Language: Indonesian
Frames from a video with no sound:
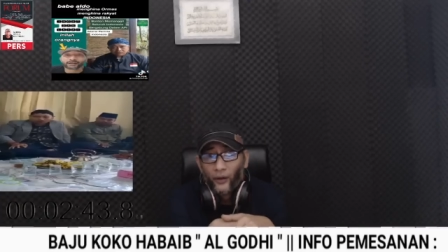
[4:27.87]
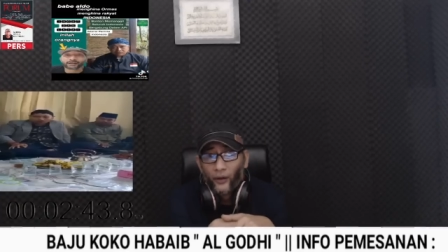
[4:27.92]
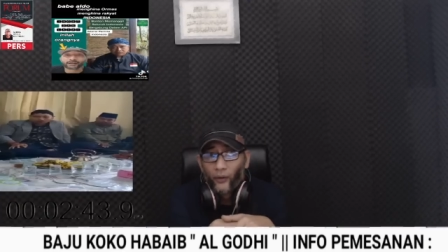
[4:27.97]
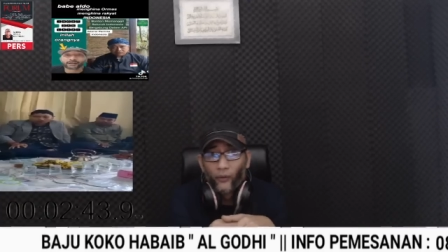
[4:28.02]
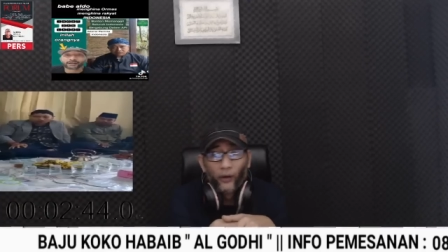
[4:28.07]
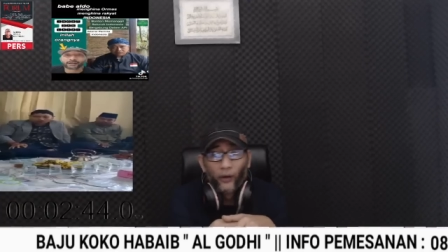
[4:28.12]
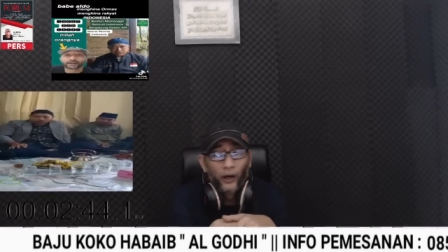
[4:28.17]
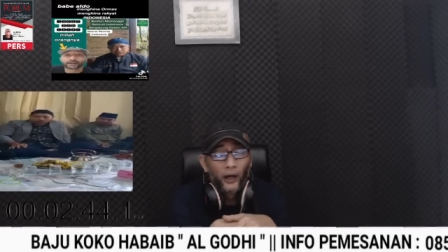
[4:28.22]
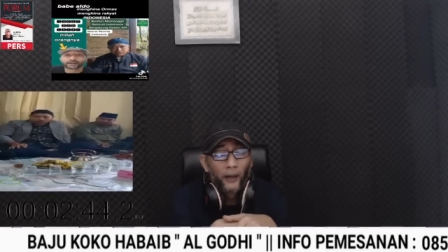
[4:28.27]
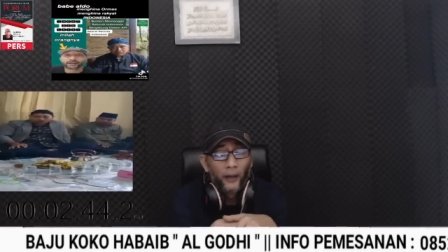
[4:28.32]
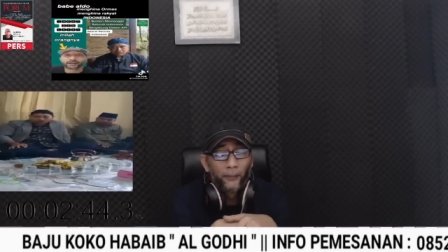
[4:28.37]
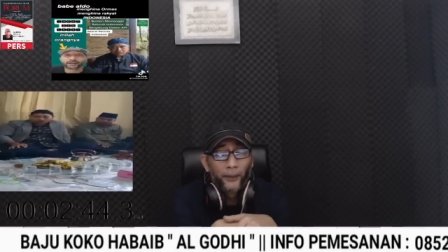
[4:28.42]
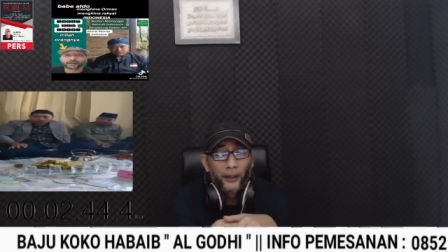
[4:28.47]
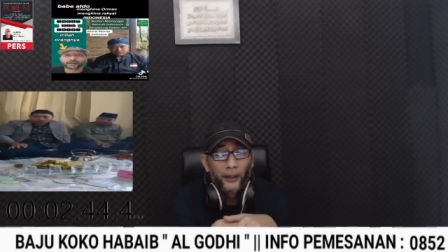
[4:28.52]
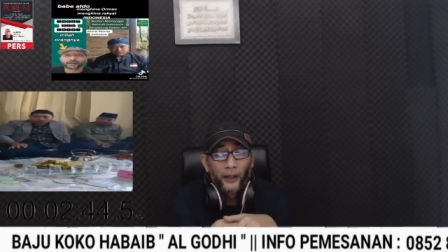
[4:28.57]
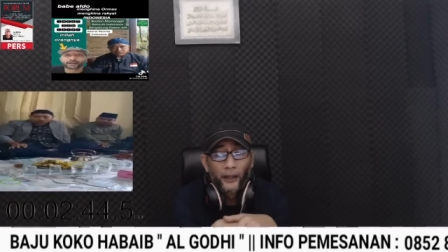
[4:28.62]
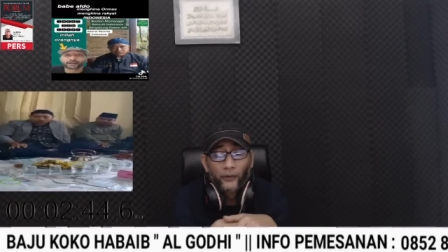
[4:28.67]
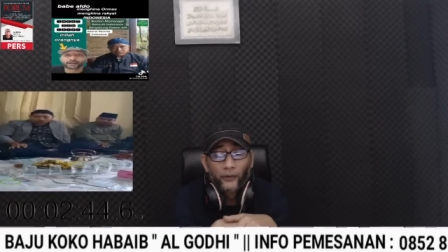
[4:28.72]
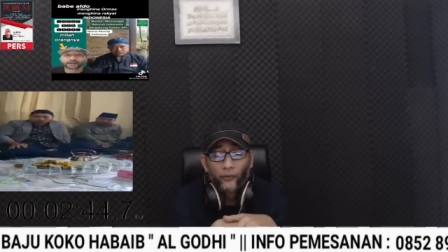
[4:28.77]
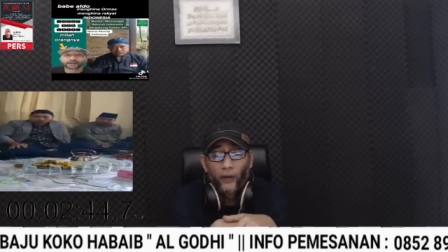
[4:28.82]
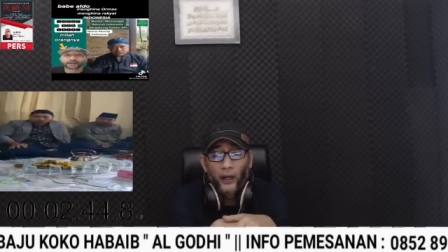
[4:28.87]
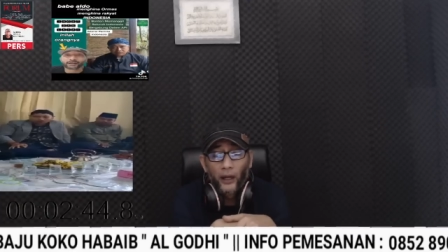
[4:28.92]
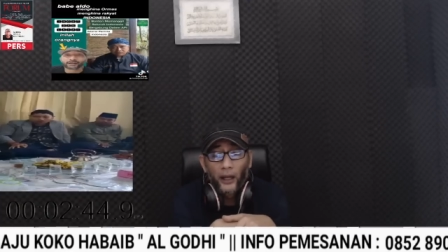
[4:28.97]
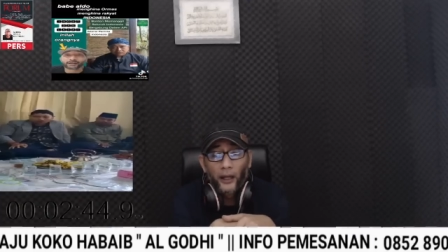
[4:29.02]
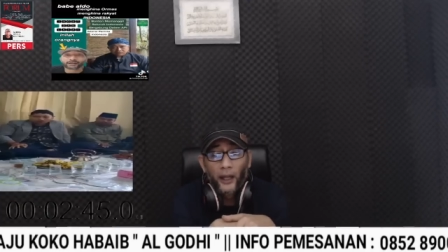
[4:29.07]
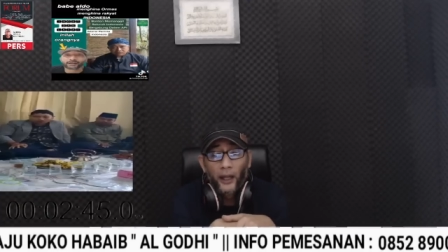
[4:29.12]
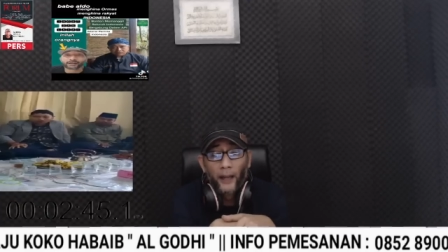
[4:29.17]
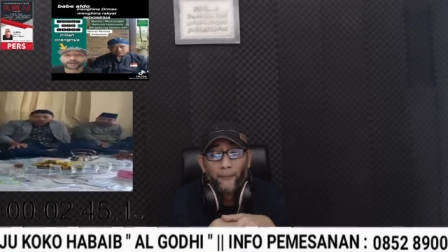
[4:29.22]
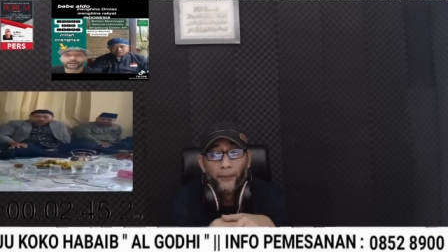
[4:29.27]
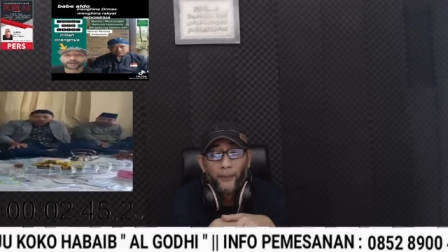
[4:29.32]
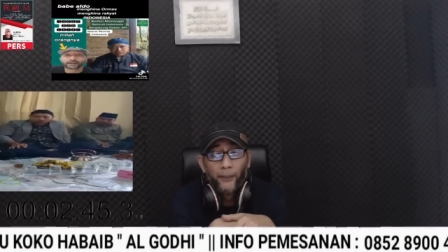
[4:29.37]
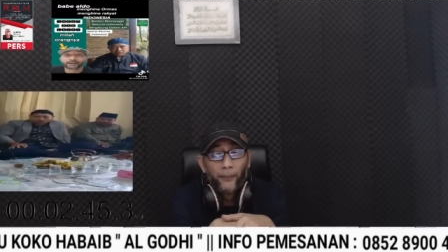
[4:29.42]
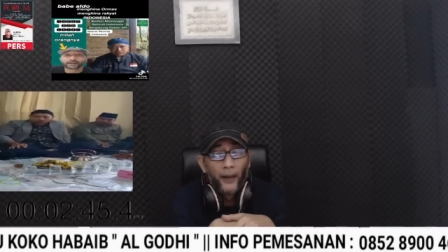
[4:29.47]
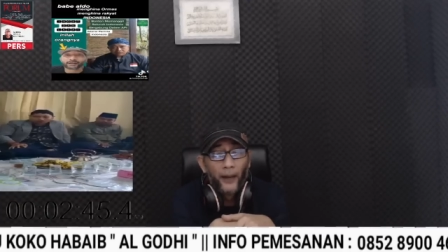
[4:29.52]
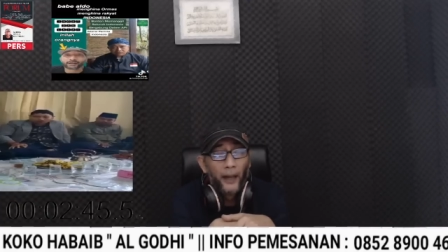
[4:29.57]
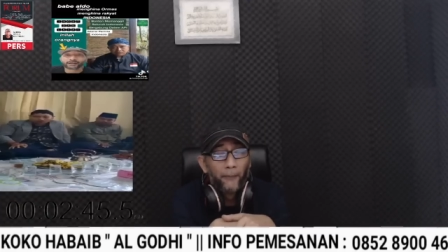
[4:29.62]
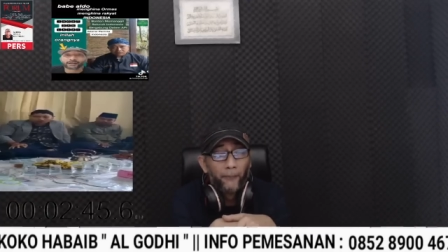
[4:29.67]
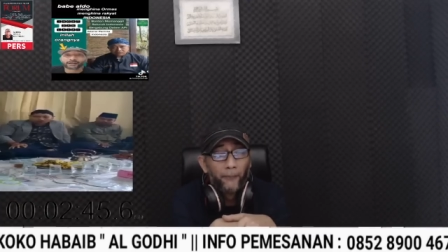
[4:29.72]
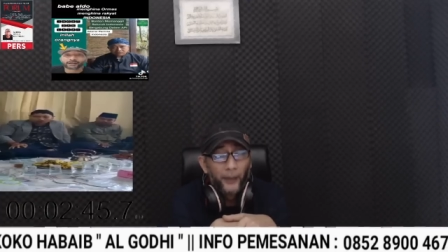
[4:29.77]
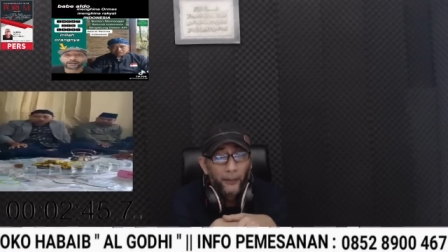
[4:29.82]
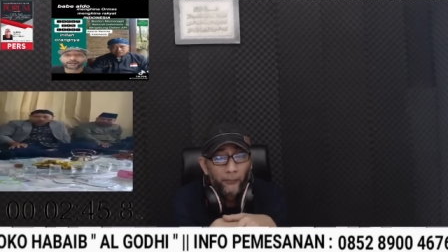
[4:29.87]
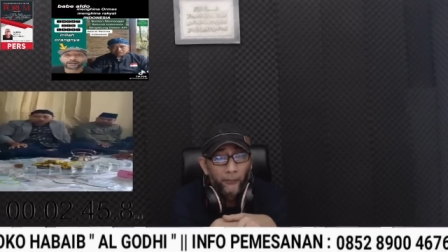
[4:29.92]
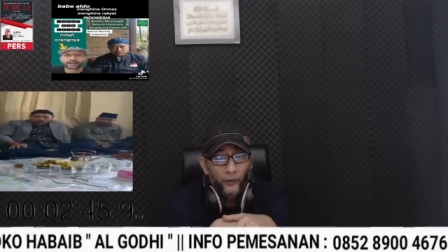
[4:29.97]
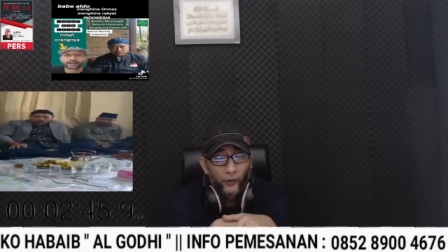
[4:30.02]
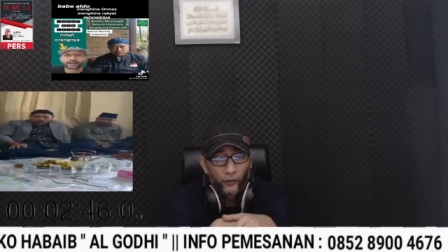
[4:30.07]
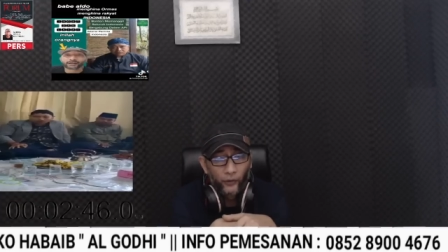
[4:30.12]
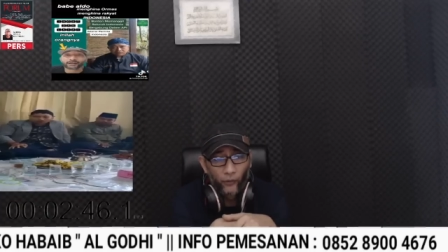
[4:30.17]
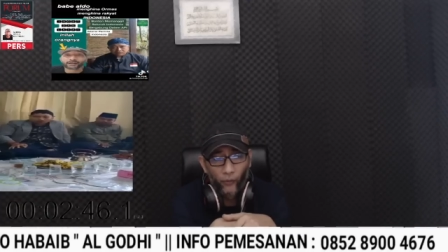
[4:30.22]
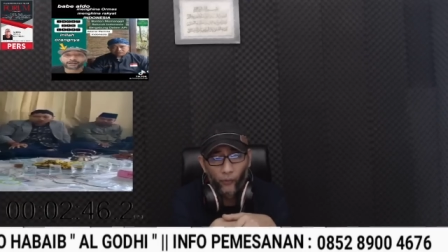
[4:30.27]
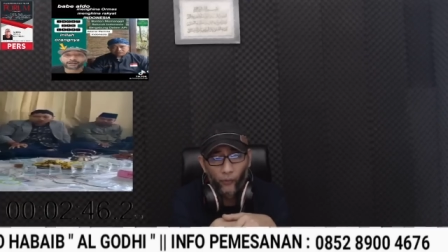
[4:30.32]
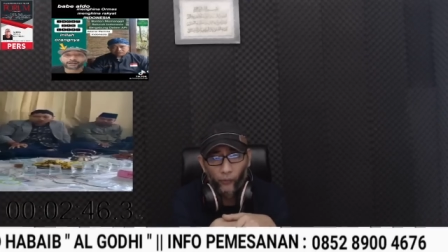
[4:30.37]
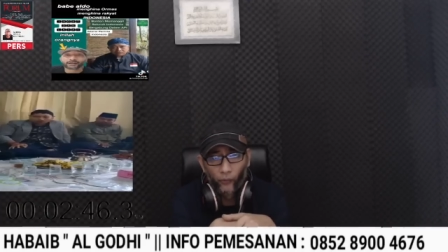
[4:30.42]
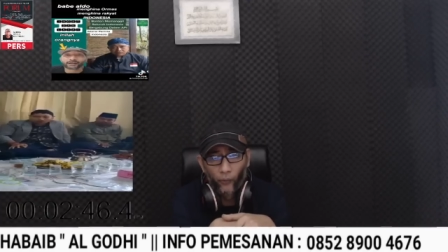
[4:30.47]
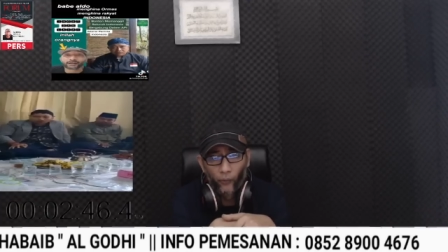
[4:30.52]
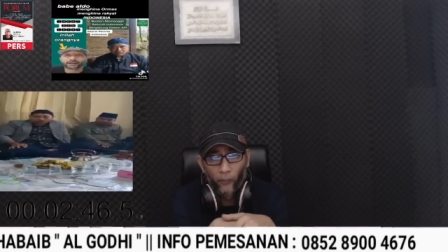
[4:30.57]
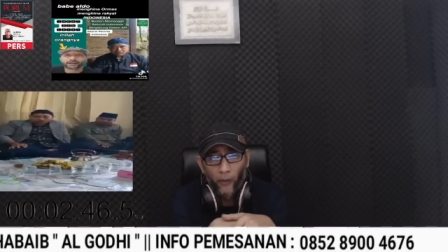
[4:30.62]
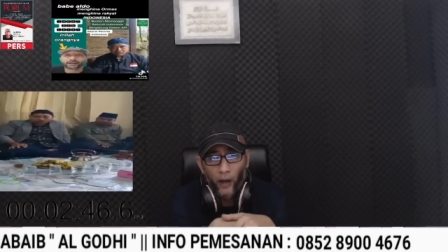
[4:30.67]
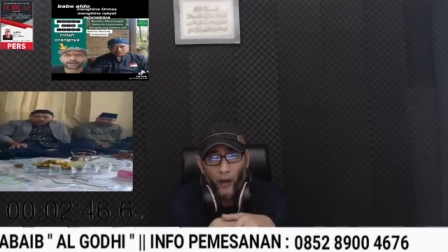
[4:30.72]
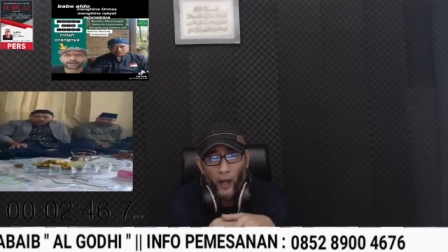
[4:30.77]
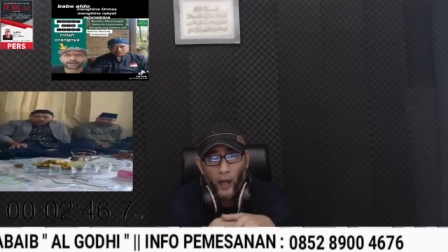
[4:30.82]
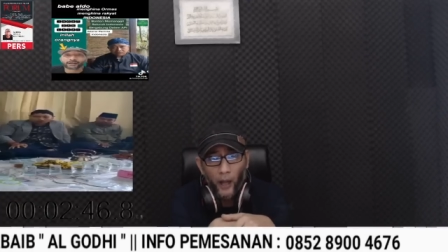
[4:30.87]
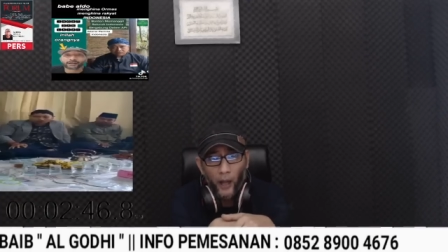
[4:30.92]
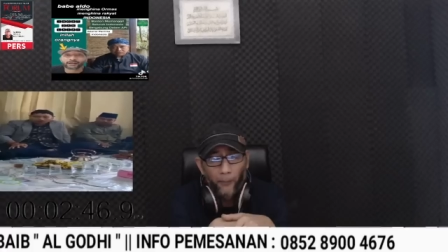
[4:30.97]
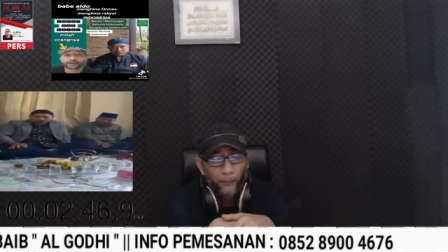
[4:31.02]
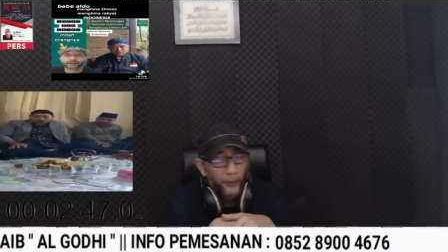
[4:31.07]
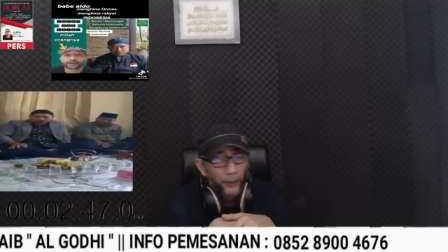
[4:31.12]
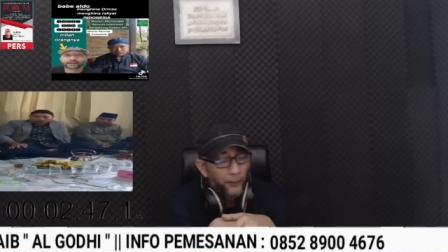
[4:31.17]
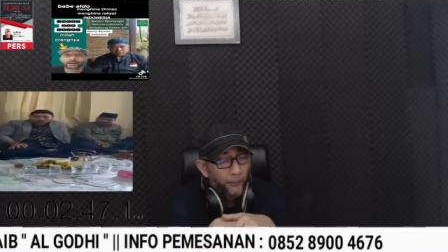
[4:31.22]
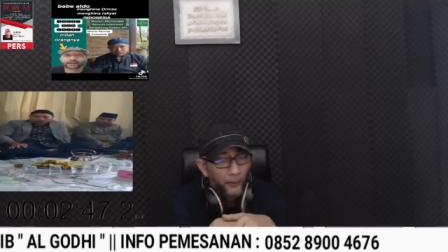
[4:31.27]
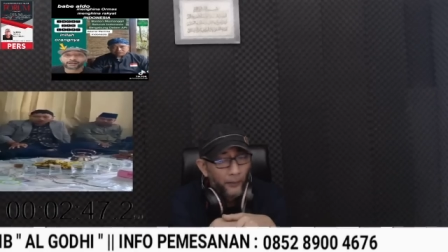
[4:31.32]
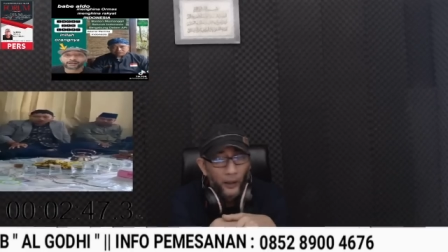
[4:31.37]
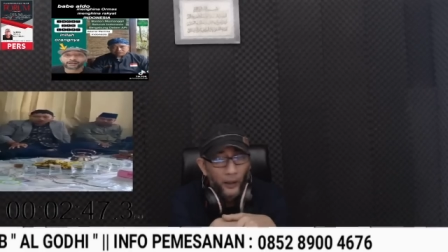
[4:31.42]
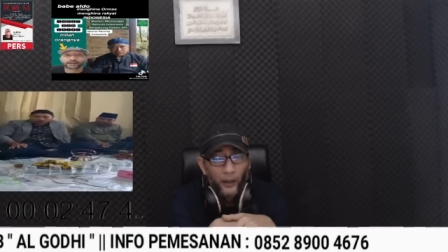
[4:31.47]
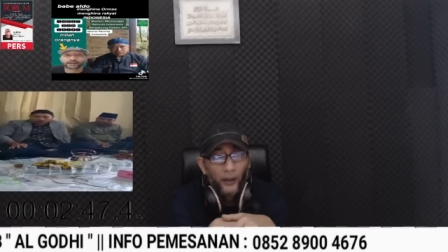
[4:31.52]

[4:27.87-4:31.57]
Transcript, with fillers: gua nggak pernah jualan Habib Habib ini oknum Habib